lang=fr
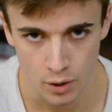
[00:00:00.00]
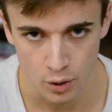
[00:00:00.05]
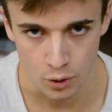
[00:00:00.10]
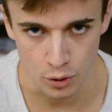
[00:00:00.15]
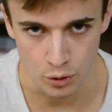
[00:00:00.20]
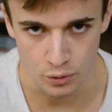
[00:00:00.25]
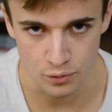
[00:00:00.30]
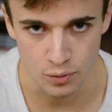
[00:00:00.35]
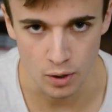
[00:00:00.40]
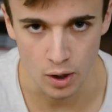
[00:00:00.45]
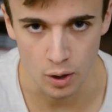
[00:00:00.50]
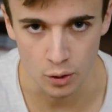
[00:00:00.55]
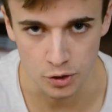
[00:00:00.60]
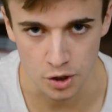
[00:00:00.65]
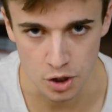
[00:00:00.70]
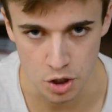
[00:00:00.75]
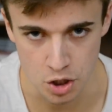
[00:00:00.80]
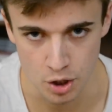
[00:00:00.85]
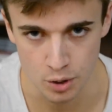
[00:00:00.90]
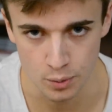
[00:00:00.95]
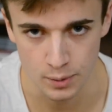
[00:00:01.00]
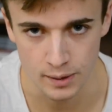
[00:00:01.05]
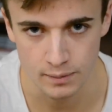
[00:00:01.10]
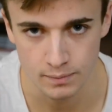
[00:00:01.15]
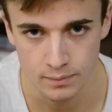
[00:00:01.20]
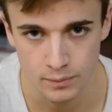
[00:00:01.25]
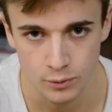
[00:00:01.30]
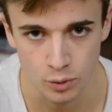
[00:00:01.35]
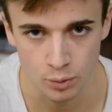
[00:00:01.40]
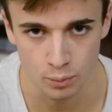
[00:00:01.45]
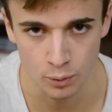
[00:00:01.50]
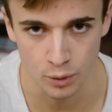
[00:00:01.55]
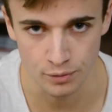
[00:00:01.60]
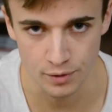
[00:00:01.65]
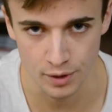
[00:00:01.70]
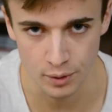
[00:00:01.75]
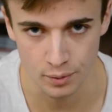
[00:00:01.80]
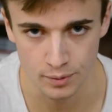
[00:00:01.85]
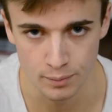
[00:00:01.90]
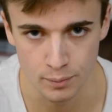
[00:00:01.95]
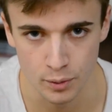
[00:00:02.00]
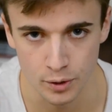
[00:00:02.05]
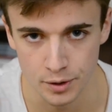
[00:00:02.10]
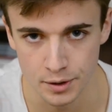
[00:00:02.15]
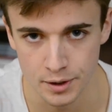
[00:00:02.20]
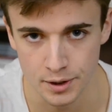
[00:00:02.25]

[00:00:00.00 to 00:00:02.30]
Une fois rentré chez lui, tout le monde vient lui demander